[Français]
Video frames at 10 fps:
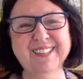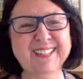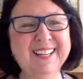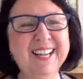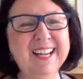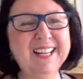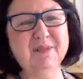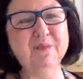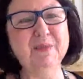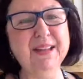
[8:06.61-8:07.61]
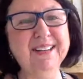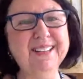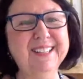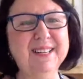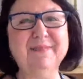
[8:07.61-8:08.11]
quelle
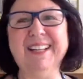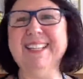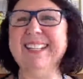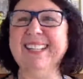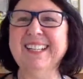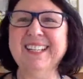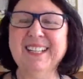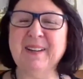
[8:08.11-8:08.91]
belle thématique